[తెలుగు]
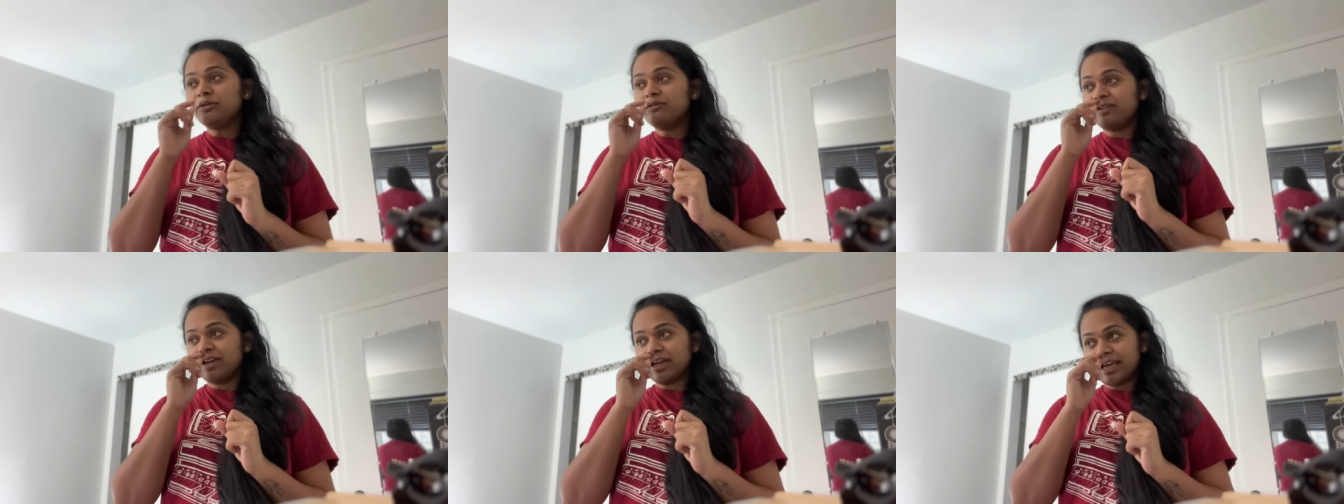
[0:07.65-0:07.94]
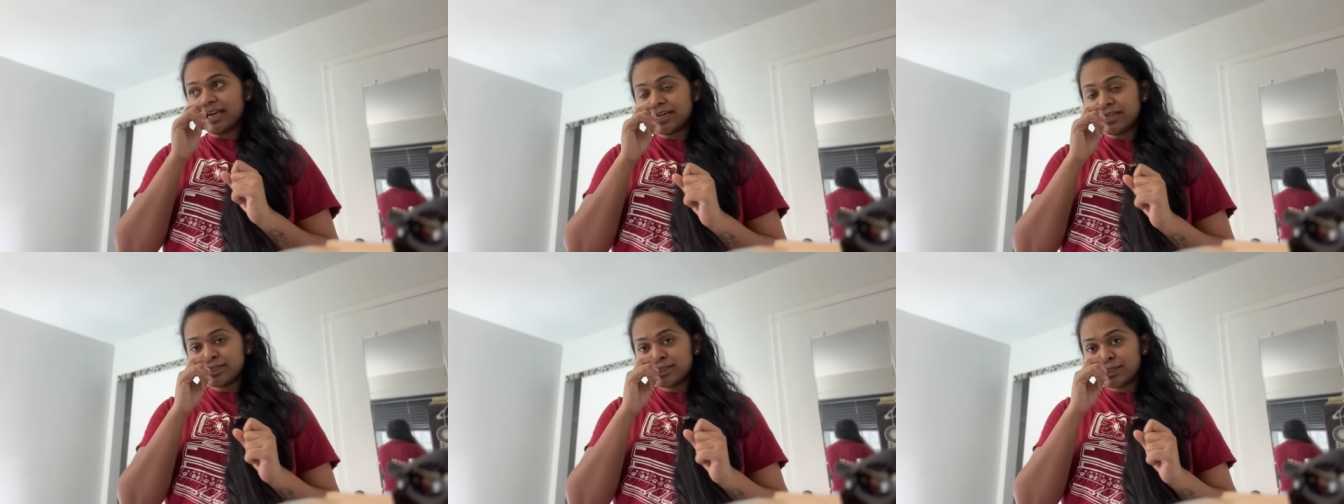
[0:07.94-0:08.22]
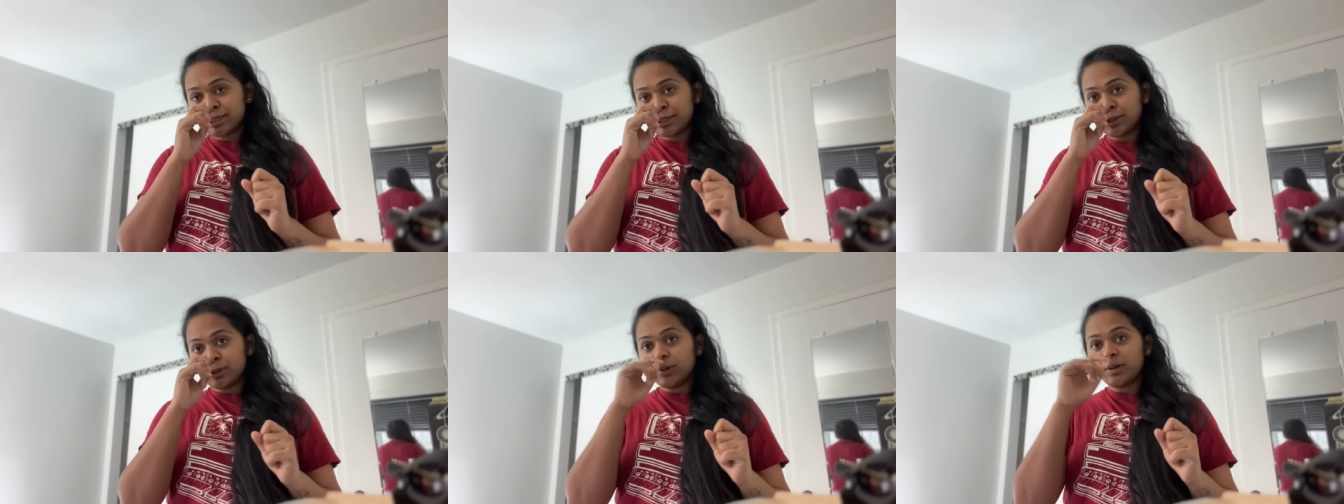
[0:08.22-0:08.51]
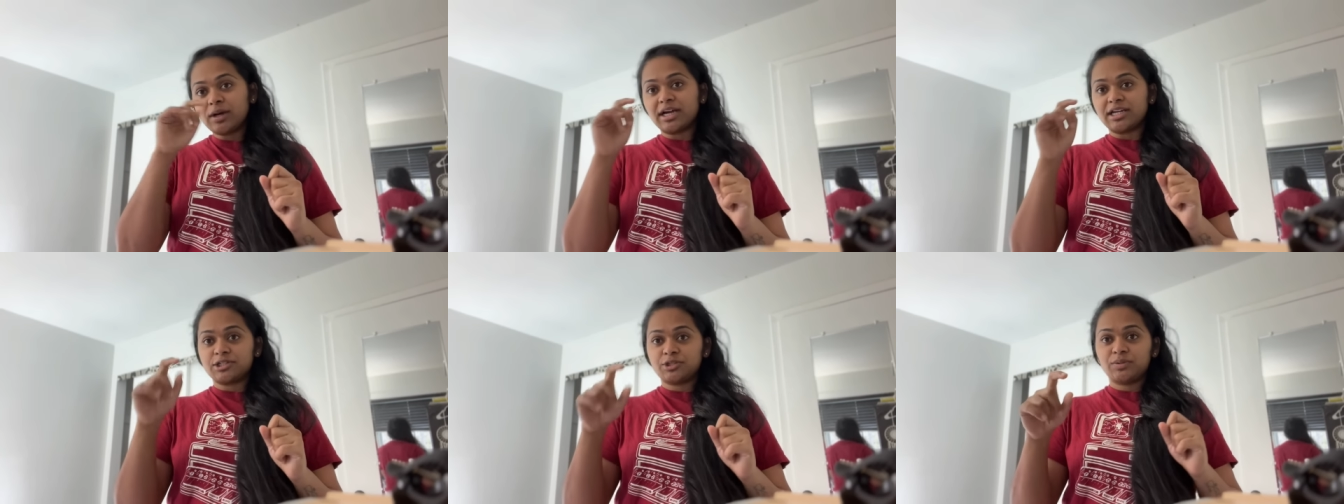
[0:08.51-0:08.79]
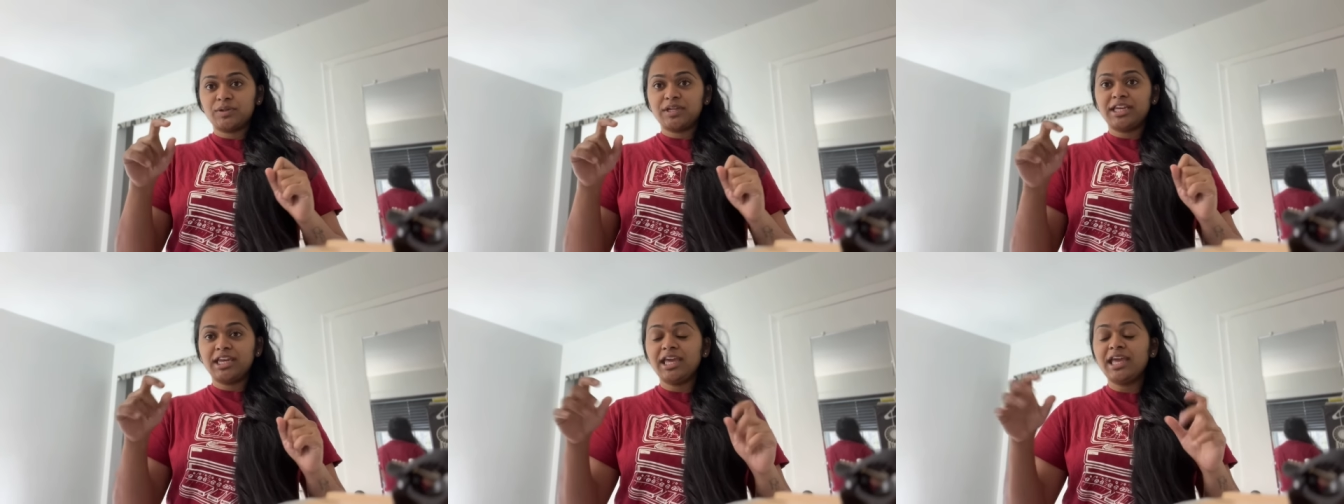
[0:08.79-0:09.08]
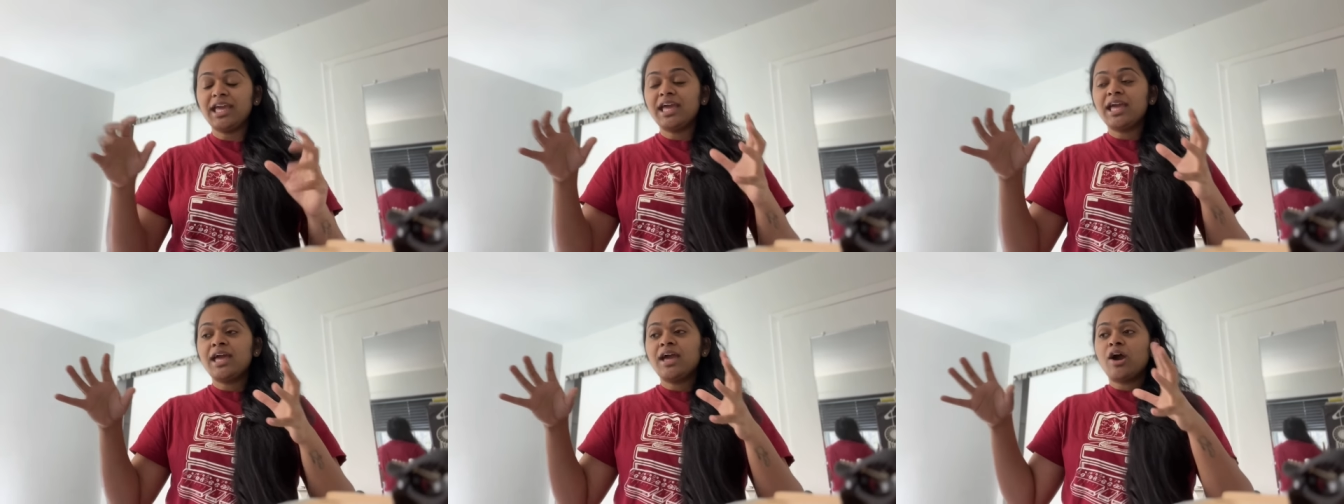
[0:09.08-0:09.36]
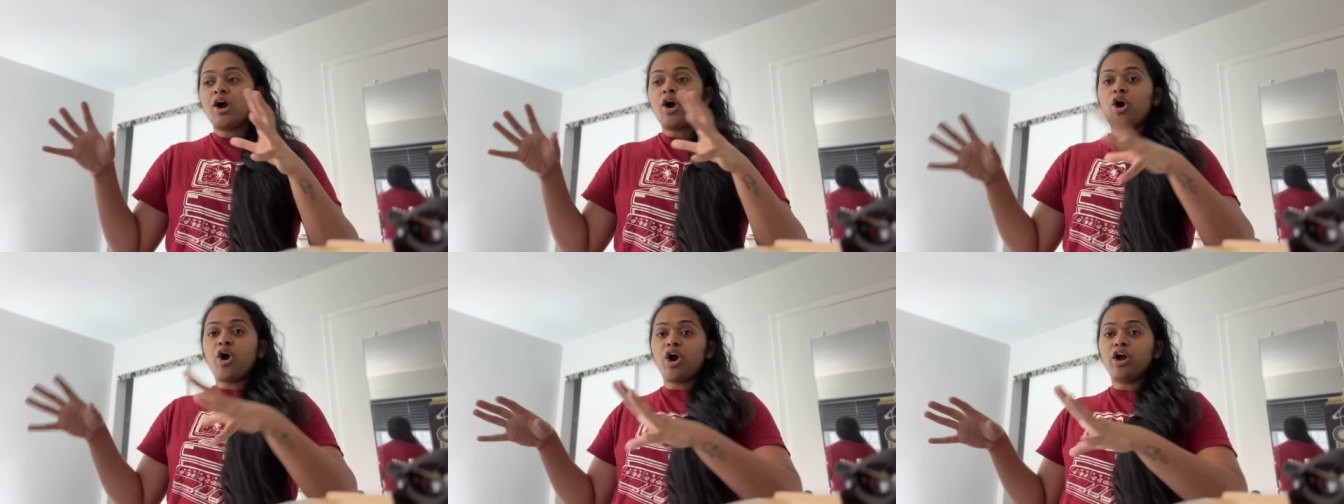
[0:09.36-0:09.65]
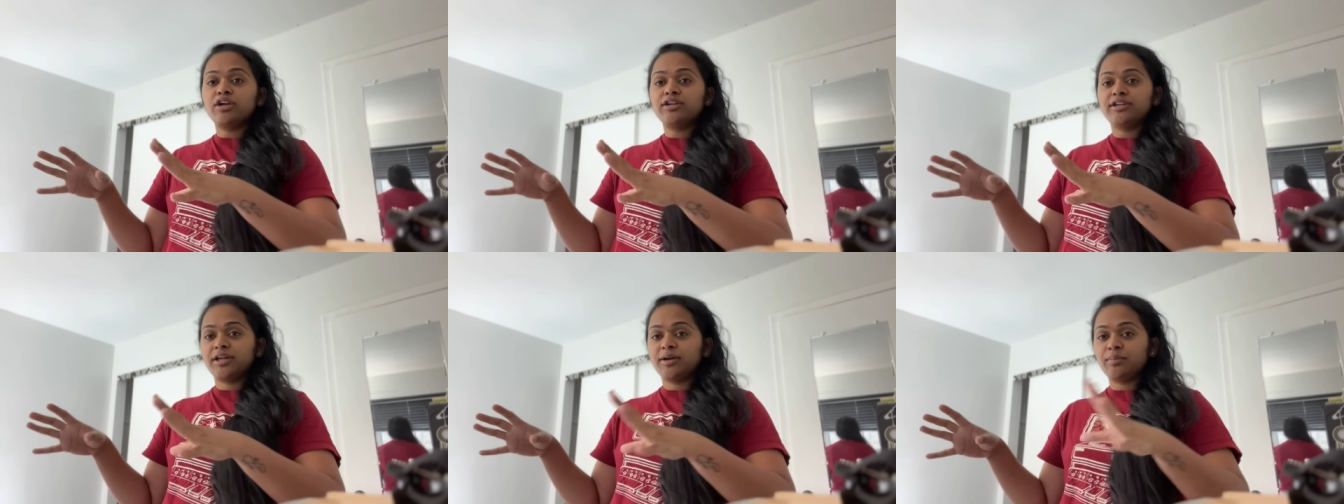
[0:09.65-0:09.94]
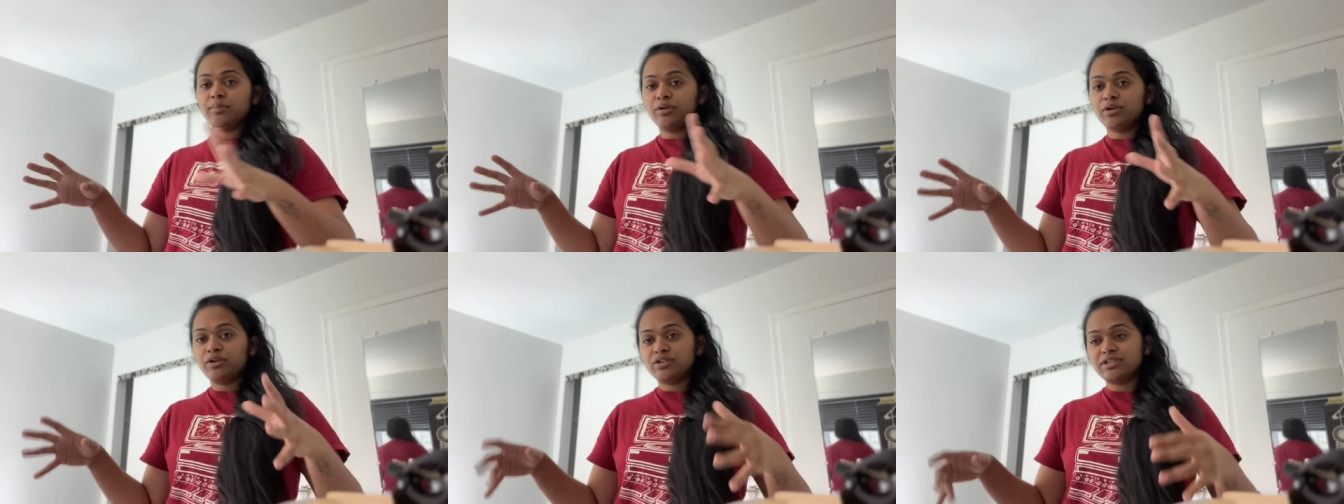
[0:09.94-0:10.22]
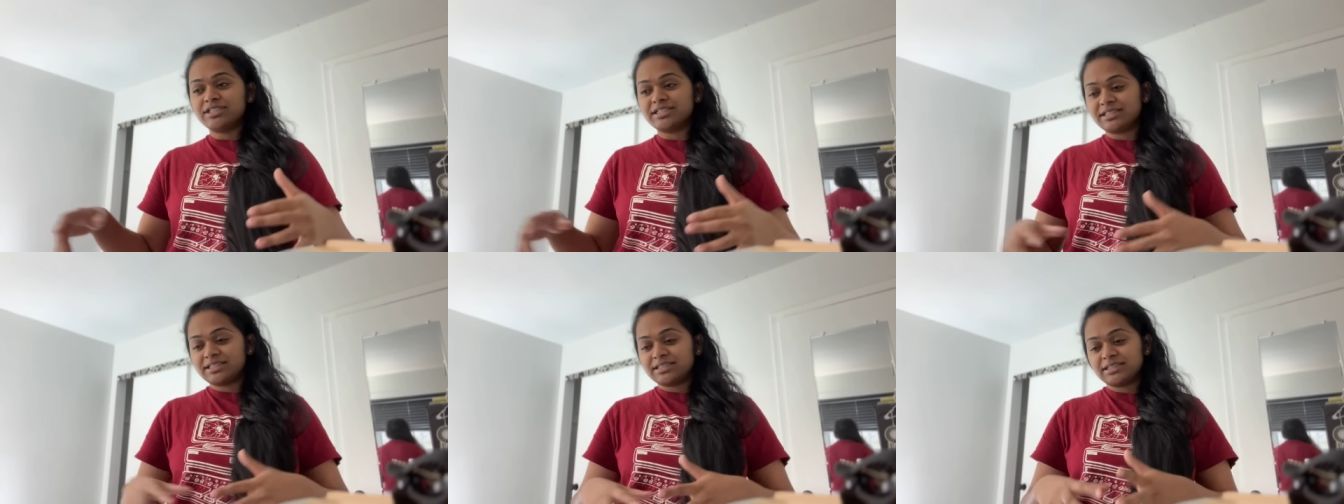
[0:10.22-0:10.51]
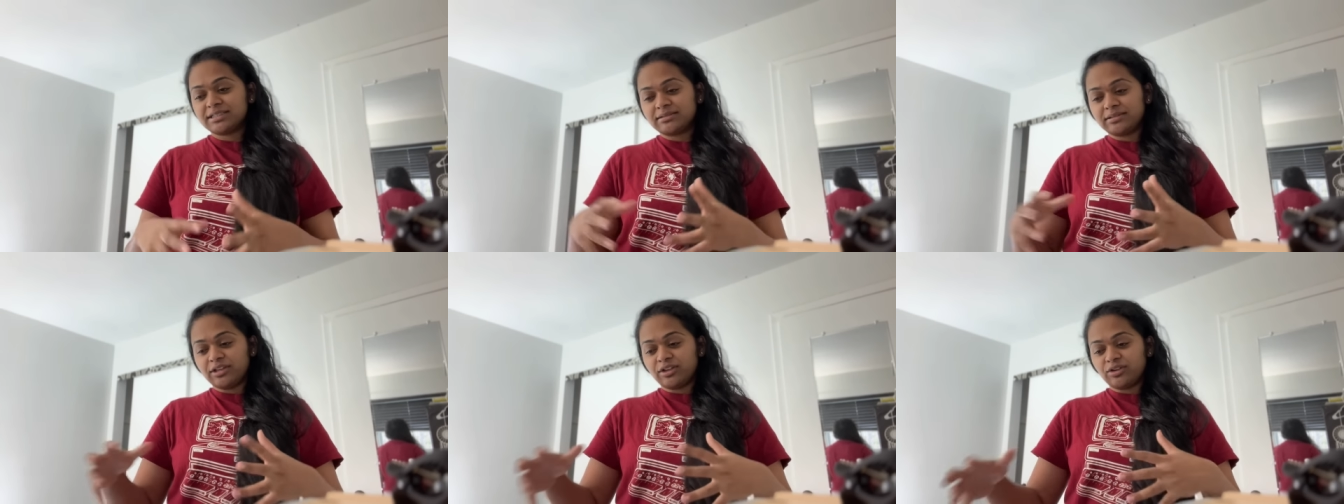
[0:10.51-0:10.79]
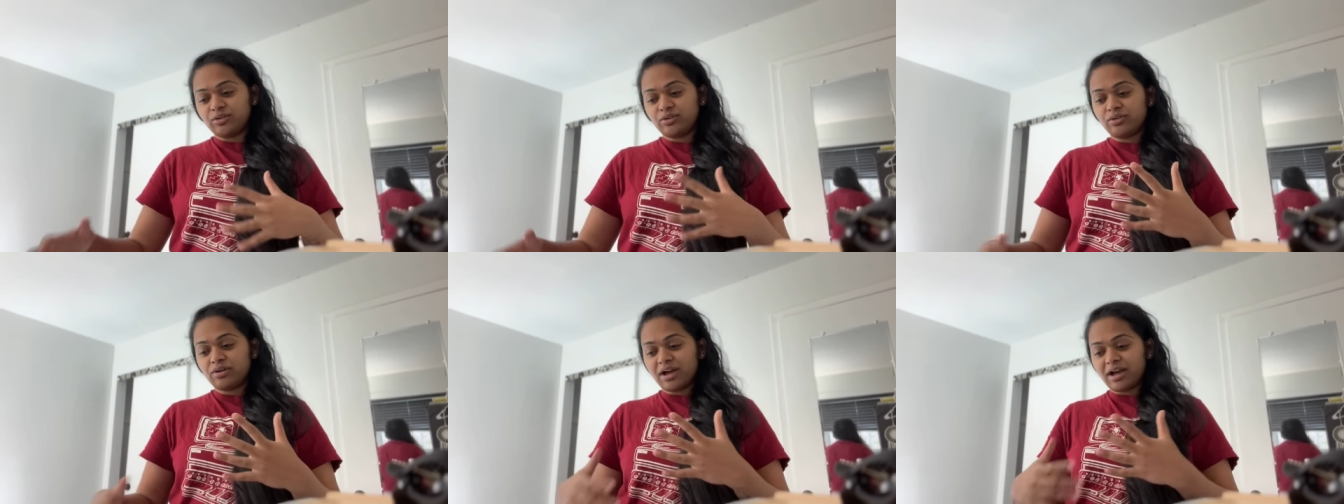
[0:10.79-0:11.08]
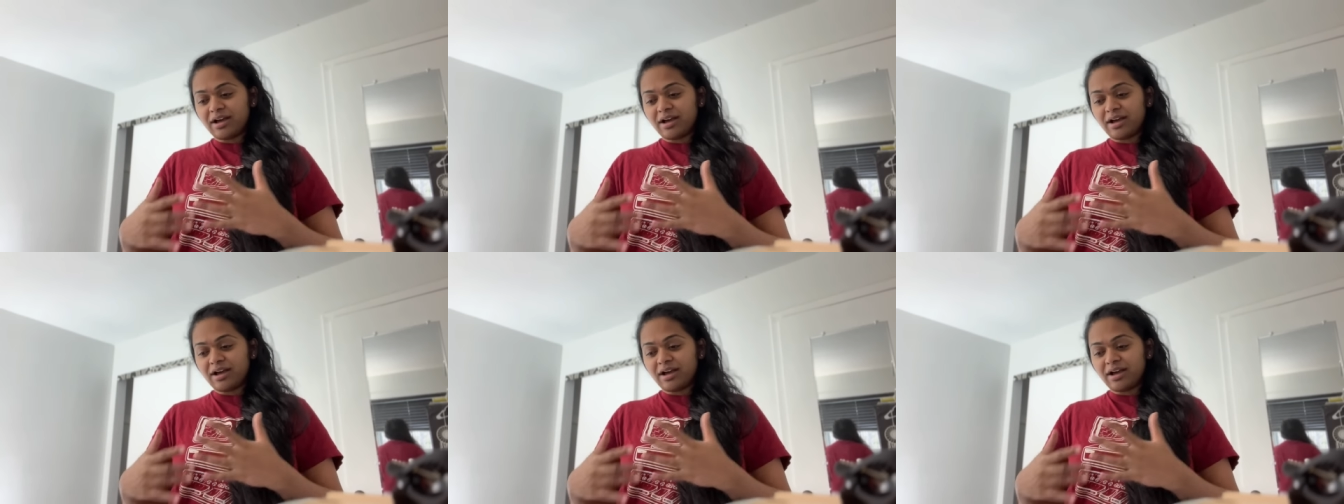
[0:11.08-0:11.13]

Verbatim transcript: వెకేషన్లో కశ్విని హాట్ టబ్లో జస్ట్ యూనో